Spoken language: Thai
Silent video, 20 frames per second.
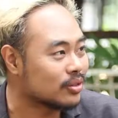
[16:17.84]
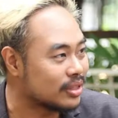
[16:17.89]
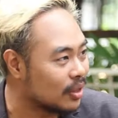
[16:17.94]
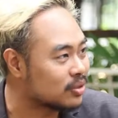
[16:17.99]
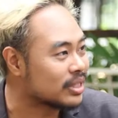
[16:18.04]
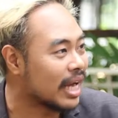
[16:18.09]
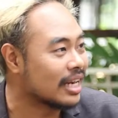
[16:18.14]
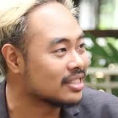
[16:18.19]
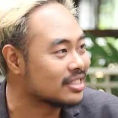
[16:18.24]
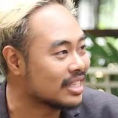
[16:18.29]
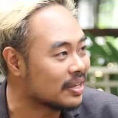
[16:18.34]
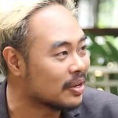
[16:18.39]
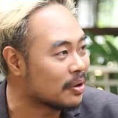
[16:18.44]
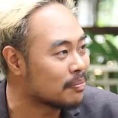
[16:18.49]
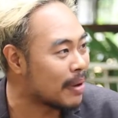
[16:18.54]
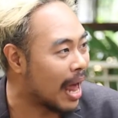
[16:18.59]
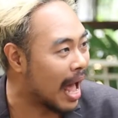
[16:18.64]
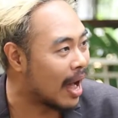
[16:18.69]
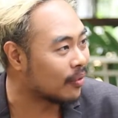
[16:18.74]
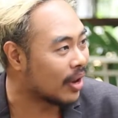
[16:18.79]
เขาเชี่ยวชาญจริงห
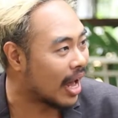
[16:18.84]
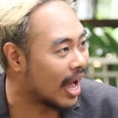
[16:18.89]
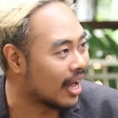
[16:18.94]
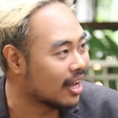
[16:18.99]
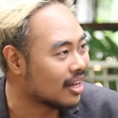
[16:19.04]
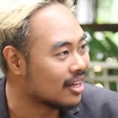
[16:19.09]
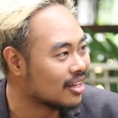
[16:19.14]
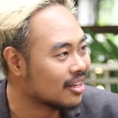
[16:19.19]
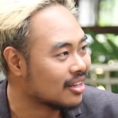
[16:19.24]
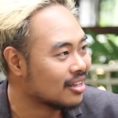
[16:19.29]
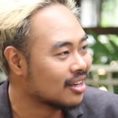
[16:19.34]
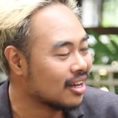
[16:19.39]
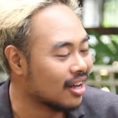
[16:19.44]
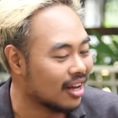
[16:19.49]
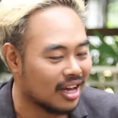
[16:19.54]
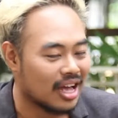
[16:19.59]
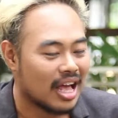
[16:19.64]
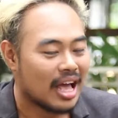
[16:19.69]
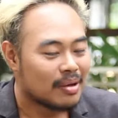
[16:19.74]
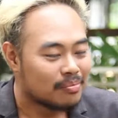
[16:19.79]
รือเปล่านะอ
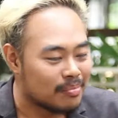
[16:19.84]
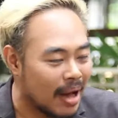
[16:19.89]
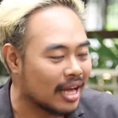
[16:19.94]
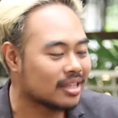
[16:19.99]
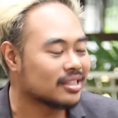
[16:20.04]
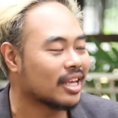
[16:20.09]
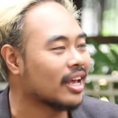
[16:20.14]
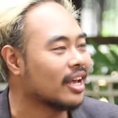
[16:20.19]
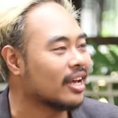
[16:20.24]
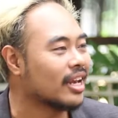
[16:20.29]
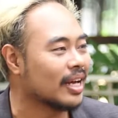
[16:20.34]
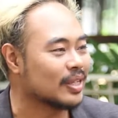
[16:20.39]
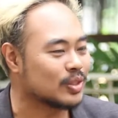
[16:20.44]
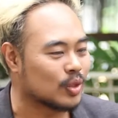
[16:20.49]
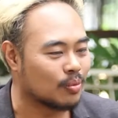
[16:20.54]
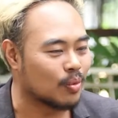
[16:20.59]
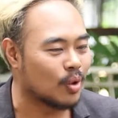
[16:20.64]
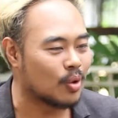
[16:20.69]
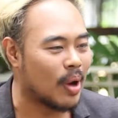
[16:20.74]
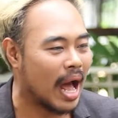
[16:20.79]
อบางทีเนี่ย
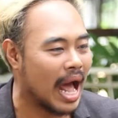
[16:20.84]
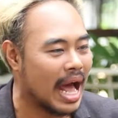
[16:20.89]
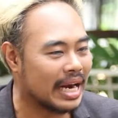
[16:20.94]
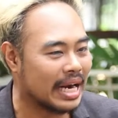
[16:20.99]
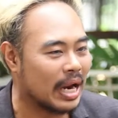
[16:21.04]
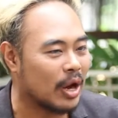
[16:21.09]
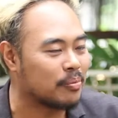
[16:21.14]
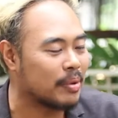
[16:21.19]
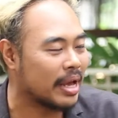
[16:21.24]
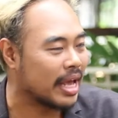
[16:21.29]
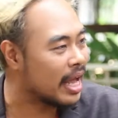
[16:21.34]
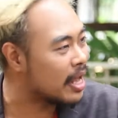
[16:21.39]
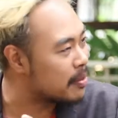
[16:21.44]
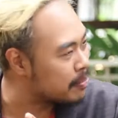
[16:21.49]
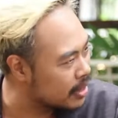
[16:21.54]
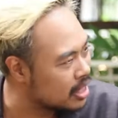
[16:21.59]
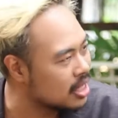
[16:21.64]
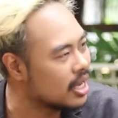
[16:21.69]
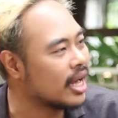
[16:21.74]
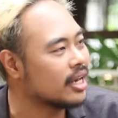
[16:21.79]
สมมุติว่าเราไปให้
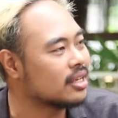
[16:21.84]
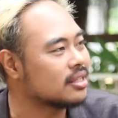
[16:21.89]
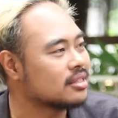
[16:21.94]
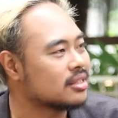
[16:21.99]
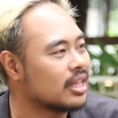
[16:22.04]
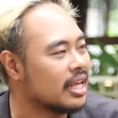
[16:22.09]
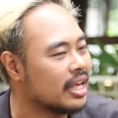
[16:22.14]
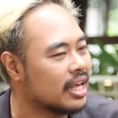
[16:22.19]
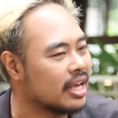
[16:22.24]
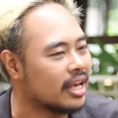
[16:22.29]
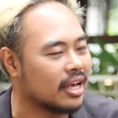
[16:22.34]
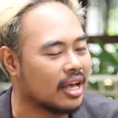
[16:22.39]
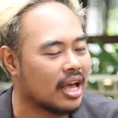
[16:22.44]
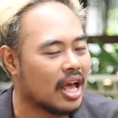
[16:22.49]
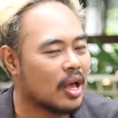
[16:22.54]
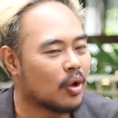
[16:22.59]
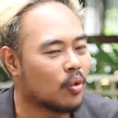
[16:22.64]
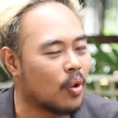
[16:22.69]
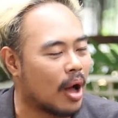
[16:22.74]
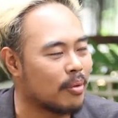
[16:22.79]
เพื่อนที่
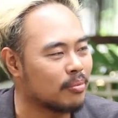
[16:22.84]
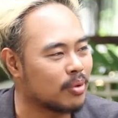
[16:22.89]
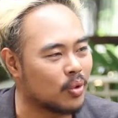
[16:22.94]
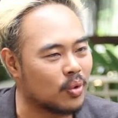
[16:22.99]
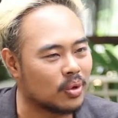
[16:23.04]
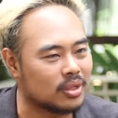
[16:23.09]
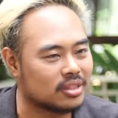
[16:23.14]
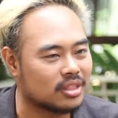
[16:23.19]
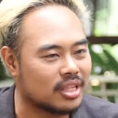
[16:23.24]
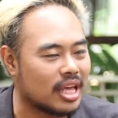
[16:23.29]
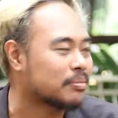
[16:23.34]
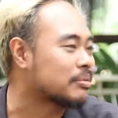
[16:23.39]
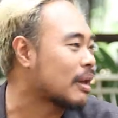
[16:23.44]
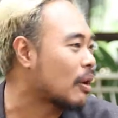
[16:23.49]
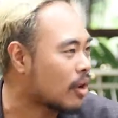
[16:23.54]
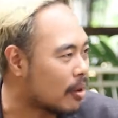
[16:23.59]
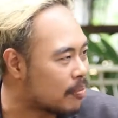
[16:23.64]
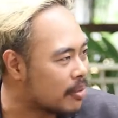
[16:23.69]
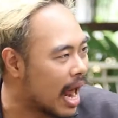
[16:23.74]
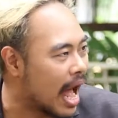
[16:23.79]
ความรู้เทียบ
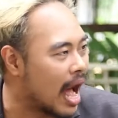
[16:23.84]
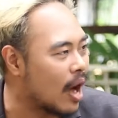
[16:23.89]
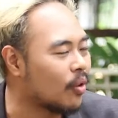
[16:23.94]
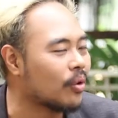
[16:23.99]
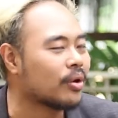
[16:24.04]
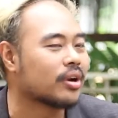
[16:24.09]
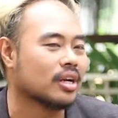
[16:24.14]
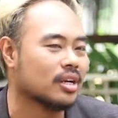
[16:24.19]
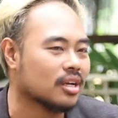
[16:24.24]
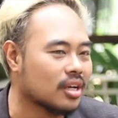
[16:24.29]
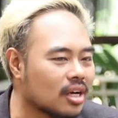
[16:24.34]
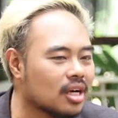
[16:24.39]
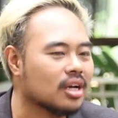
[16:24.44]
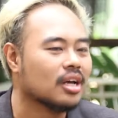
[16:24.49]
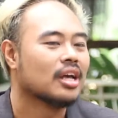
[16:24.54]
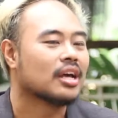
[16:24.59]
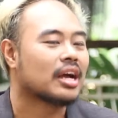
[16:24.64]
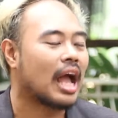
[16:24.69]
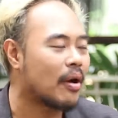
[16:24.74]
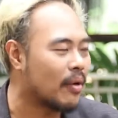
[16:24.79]
เท่ากับเรา หรือ
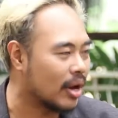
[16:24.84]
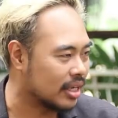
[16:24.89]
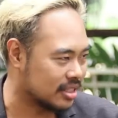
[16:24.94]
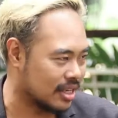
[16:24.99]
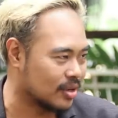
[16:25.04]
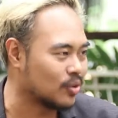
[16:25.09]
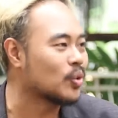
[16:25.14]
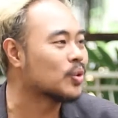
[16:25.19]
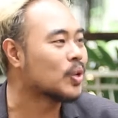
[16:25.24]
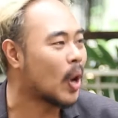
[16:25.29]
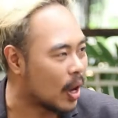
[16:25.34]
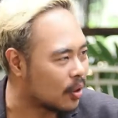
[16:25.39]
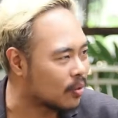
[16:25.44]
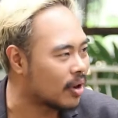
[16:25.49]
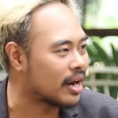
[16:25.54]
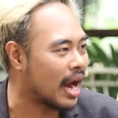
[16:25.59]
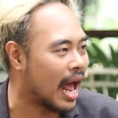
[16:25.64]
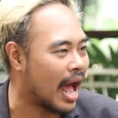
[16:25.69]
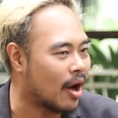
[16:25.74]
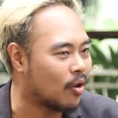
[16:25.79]
เขาอาจจะรู้น้อยก
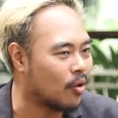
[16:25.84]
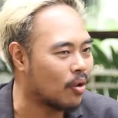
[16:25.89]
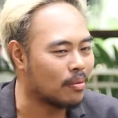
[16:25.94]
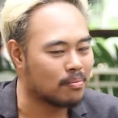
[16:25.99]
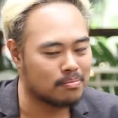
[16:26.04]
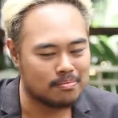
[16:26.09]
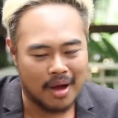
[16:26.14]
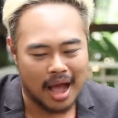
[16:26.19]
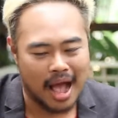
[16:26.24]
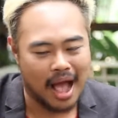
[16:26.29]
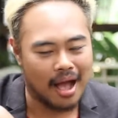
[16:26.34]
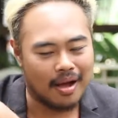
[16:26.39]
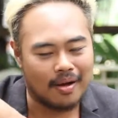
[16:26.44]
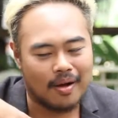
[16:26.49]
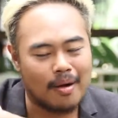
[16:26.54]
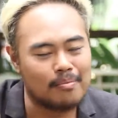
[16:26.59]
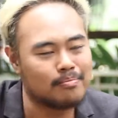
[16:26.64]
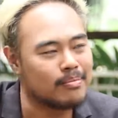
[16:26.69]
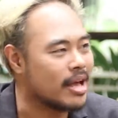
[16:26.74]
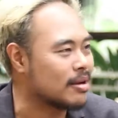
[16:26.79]
ว่าเรามา
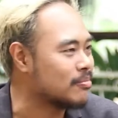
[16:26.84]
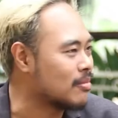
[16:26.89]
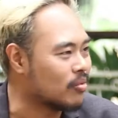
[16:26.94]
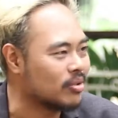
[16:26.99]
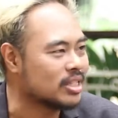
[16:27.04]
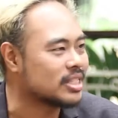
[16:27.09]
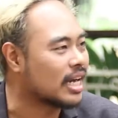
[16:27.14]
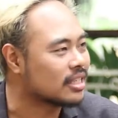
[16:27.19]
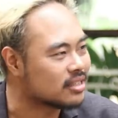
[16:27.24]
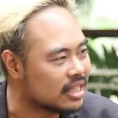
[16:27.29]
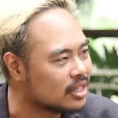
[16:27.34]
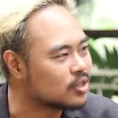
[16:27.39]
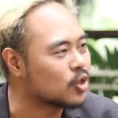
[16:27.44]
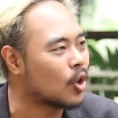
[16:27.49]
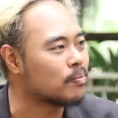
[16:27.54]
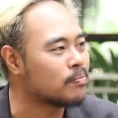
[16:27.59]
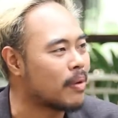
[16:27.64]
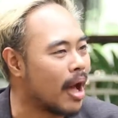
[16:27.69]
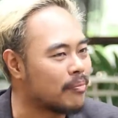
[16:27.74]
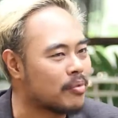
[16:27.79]
คอมเมนต์มาวิจารณ์ติช
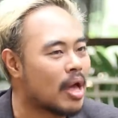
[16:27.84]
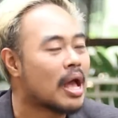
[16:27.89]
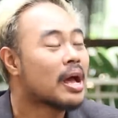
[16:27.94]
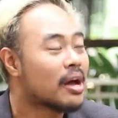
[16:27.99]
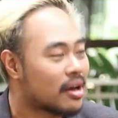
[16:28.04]
มปั๊บ